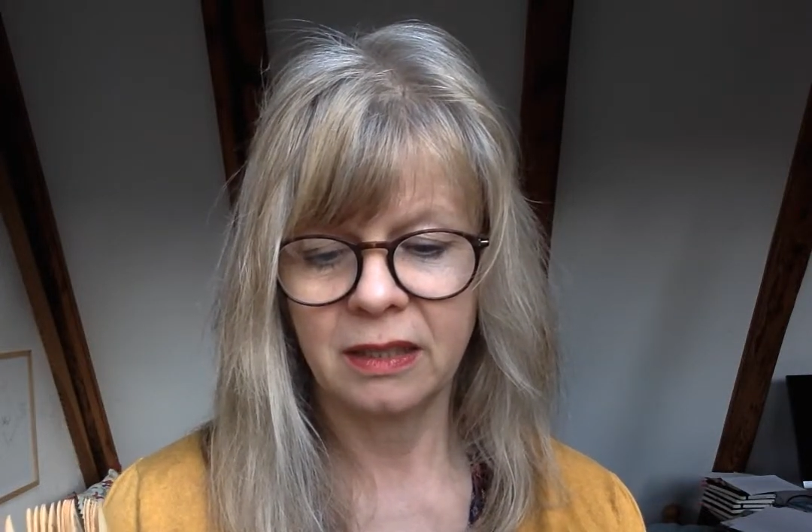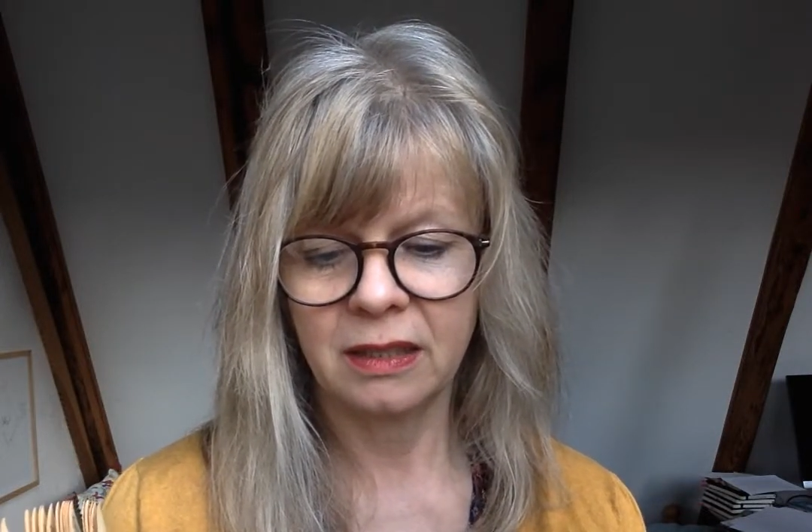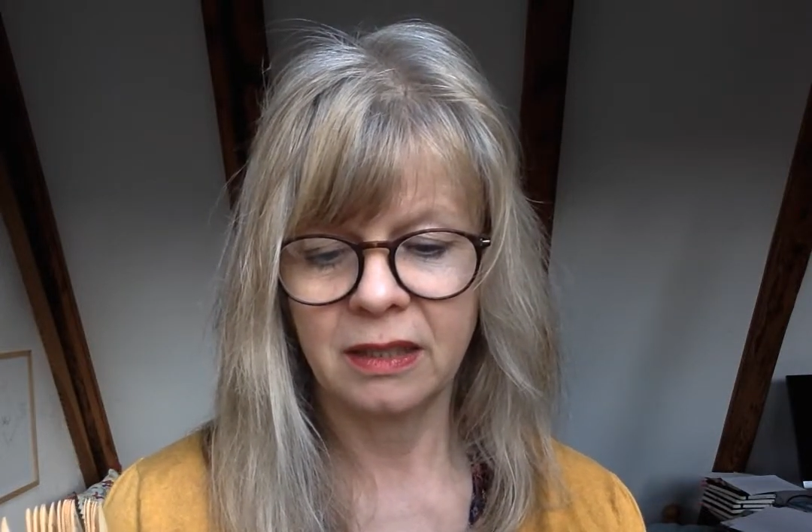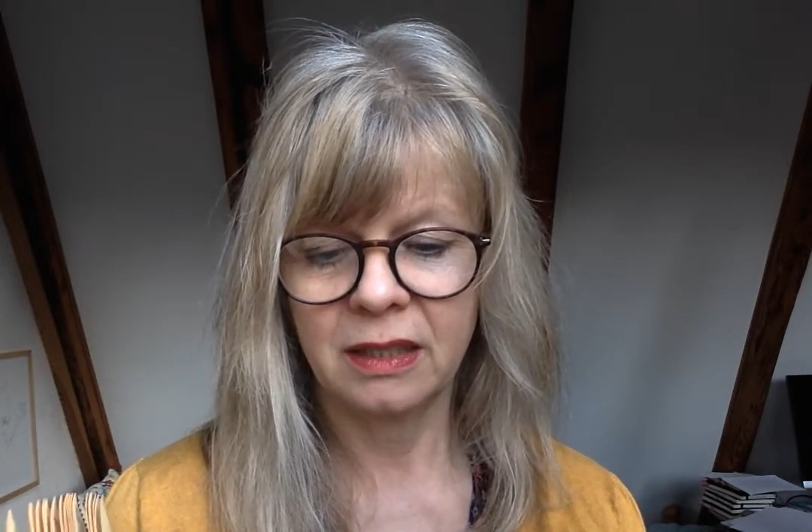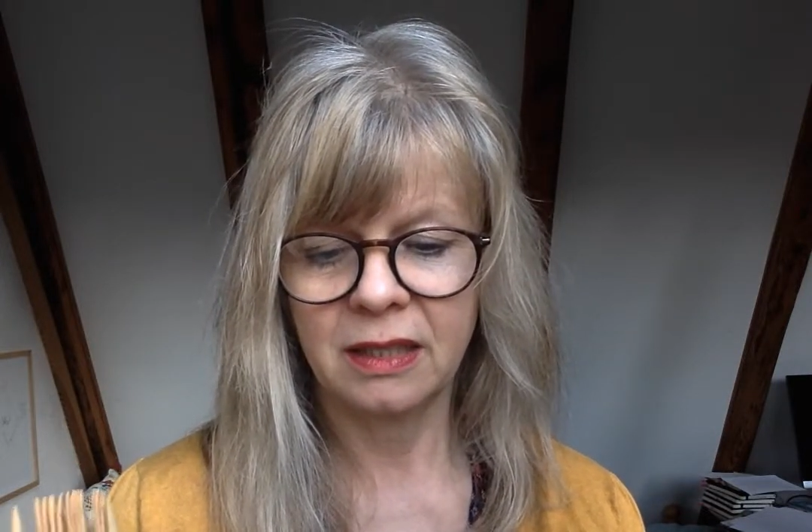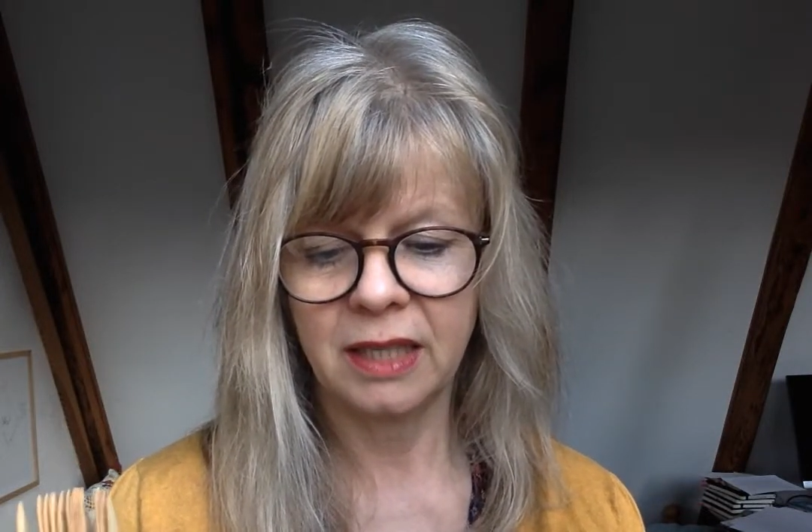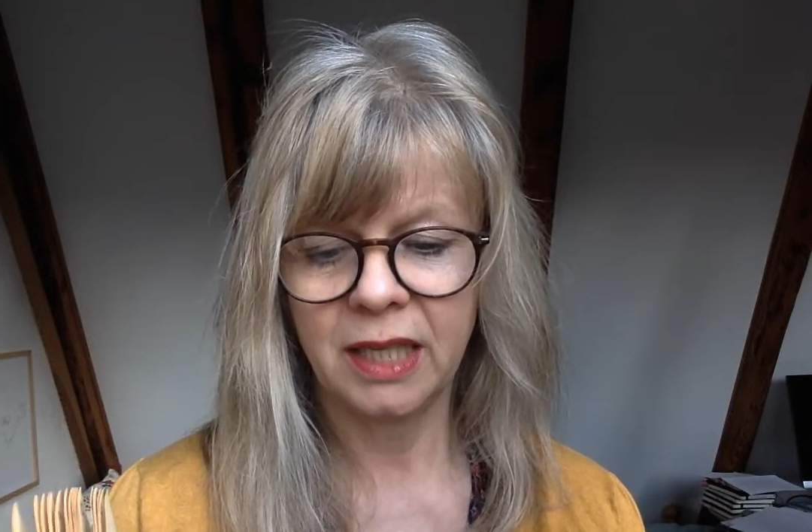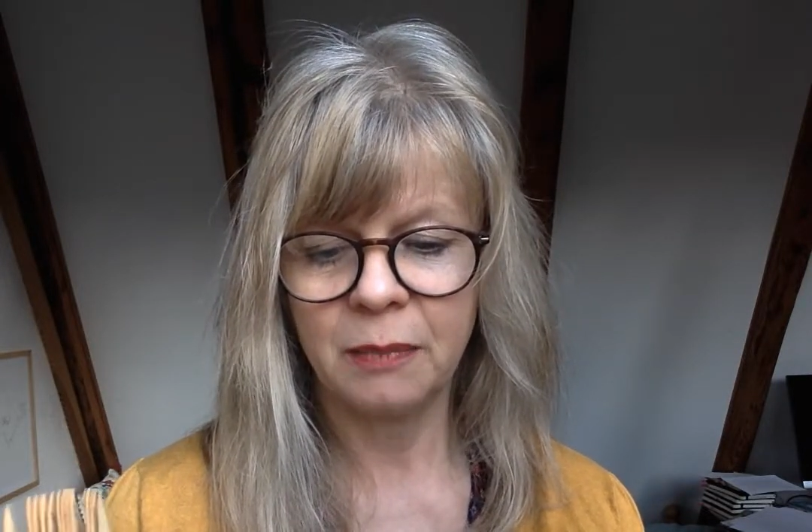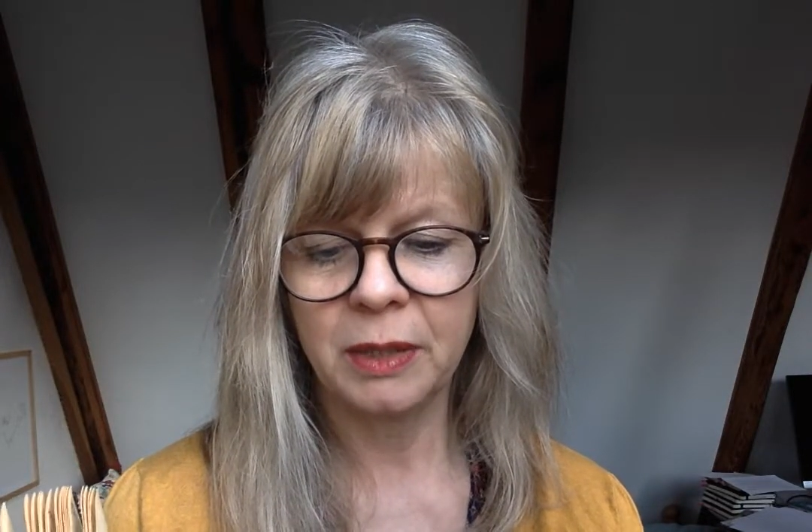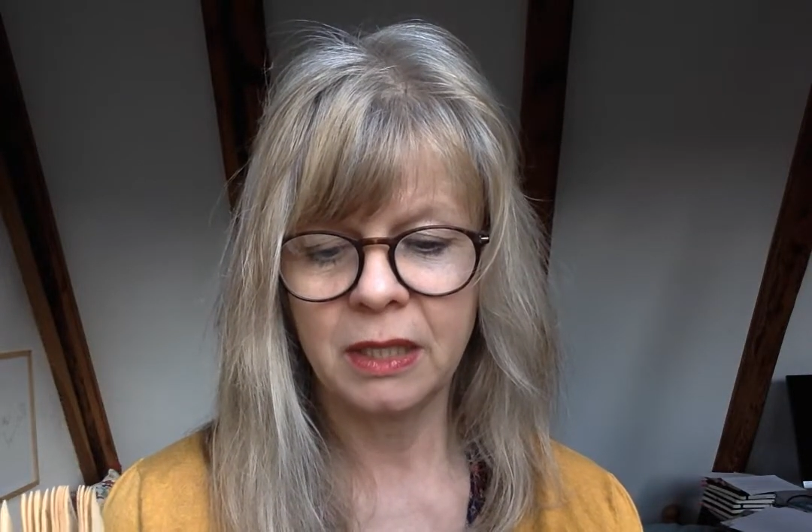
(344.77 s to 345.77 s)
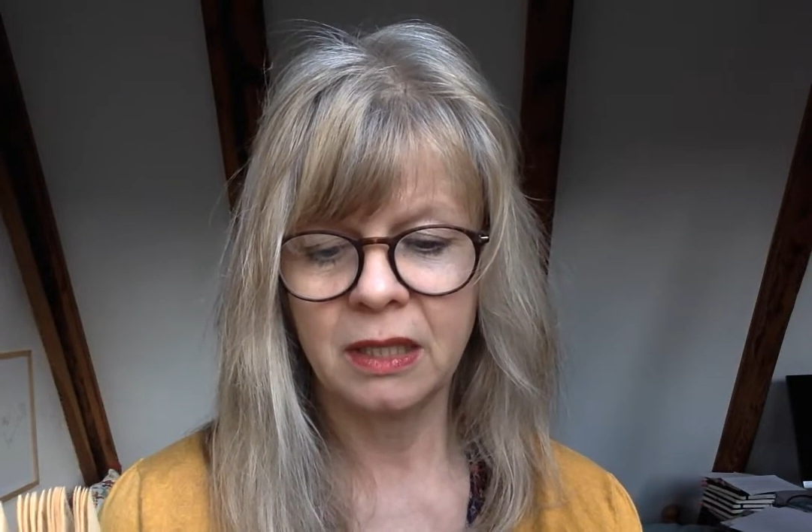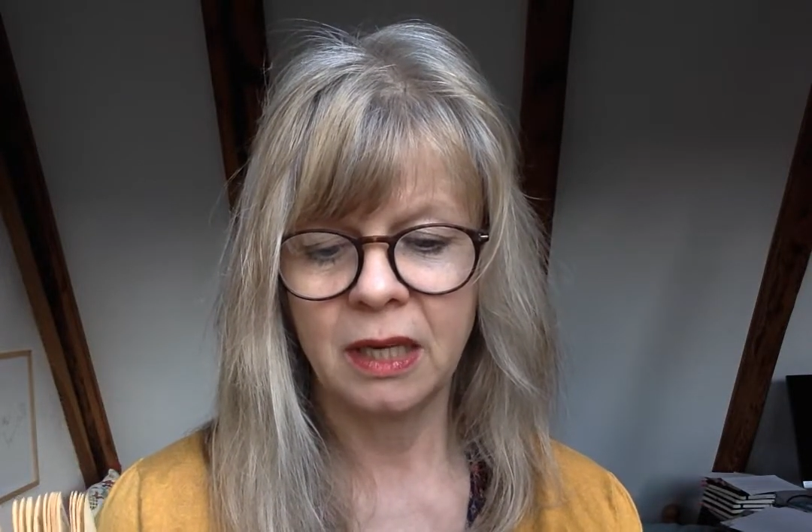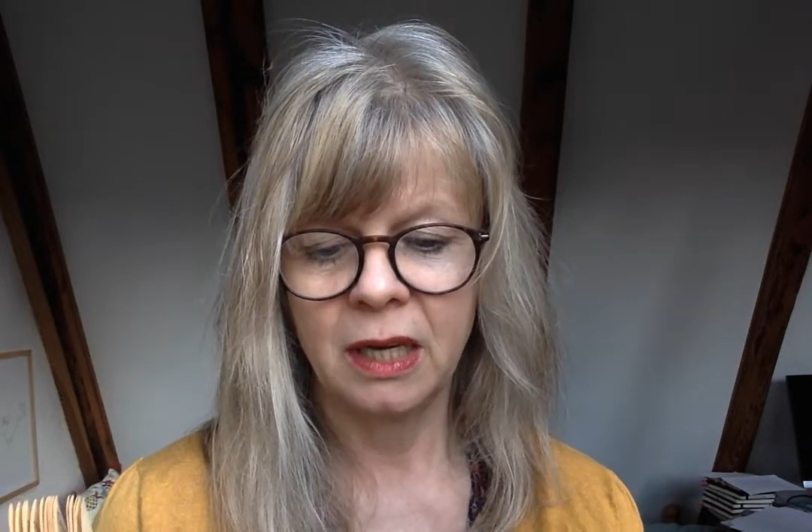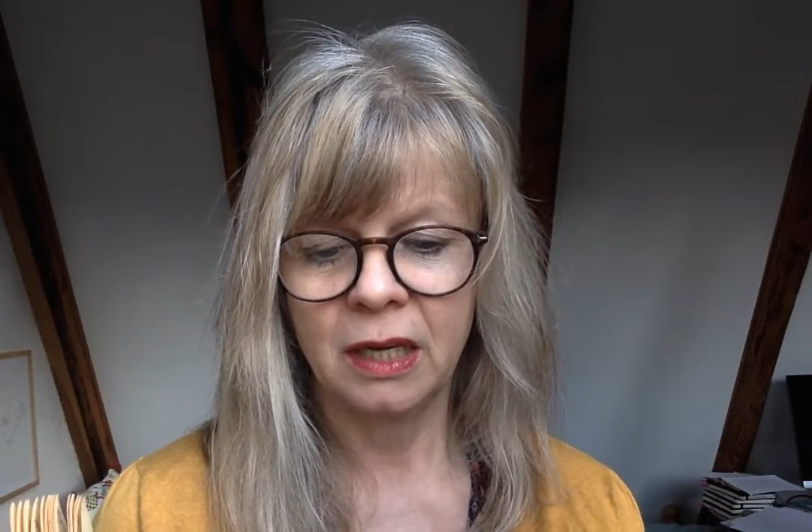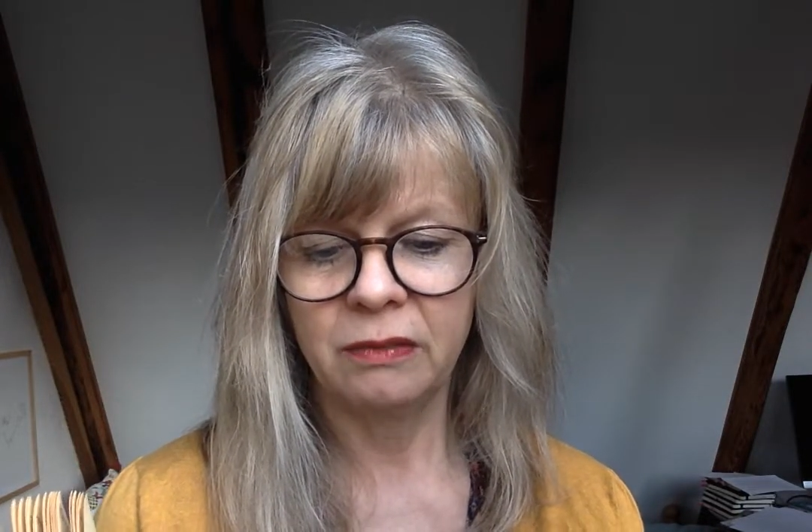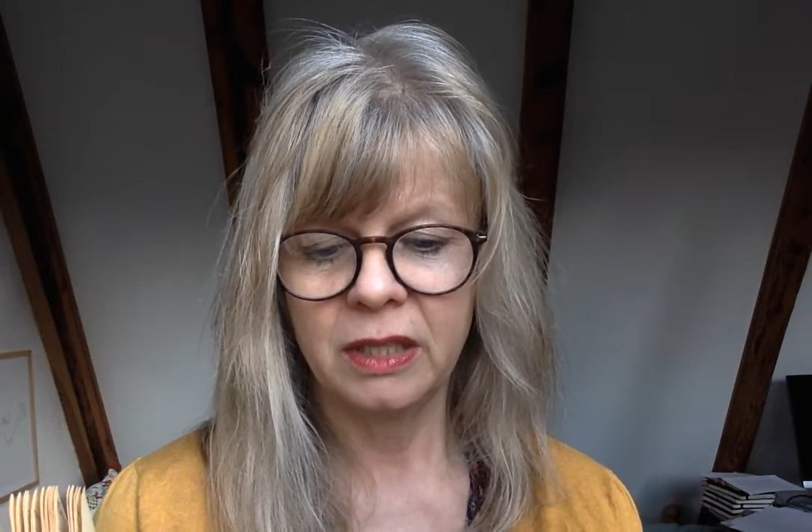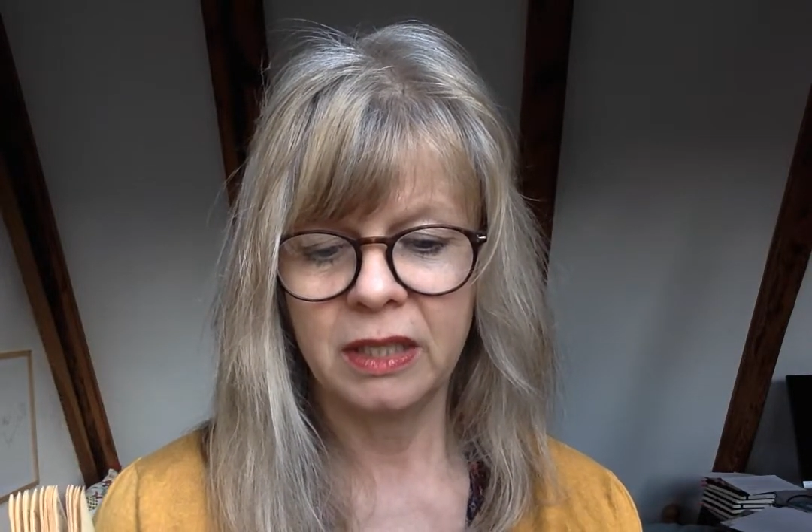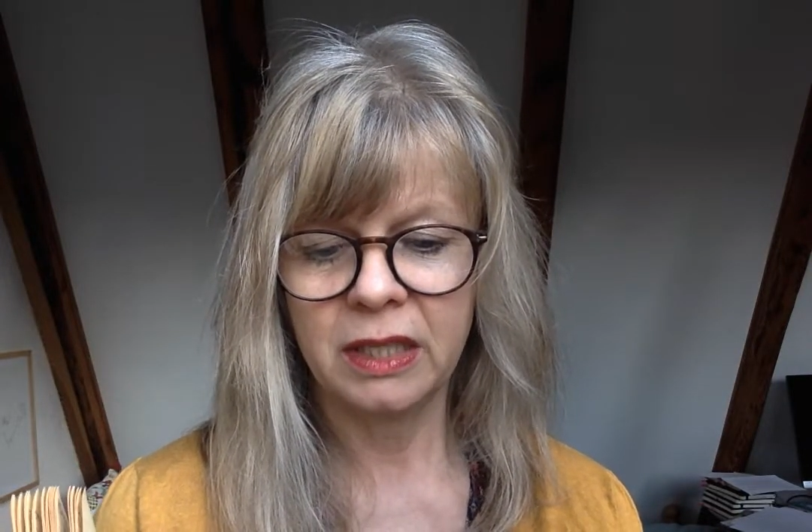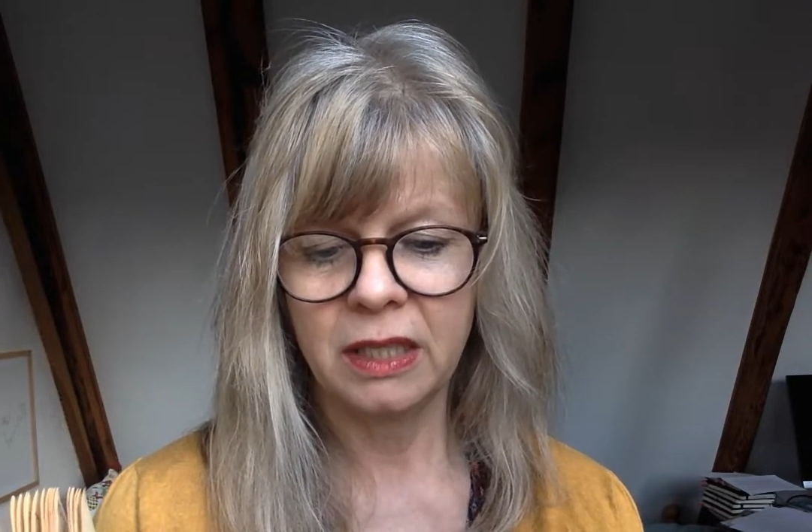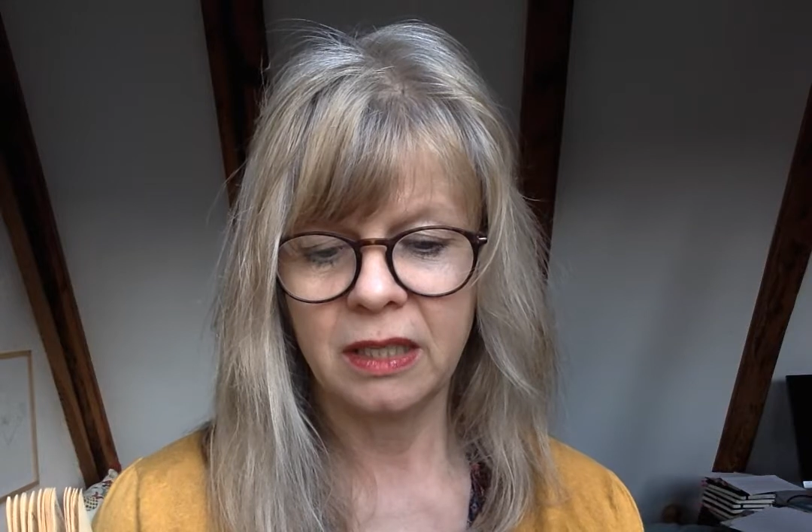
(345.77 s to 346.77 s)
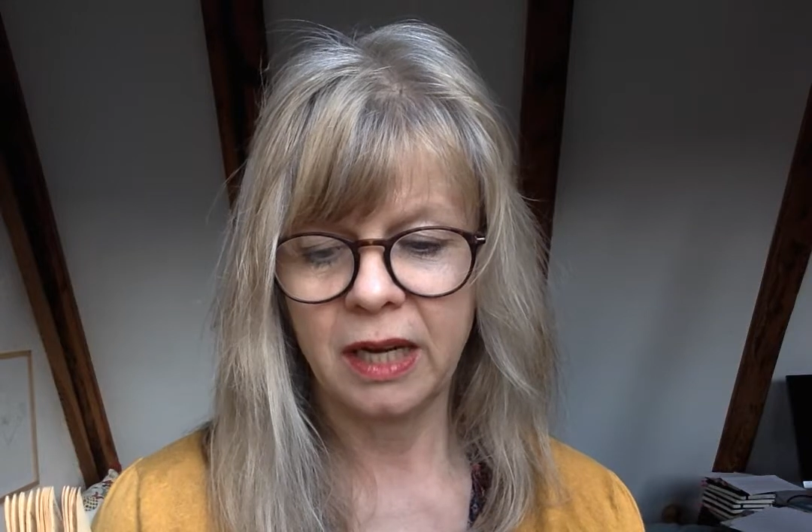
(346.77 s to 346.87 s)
Sie sehen mich, wie ich Ihnen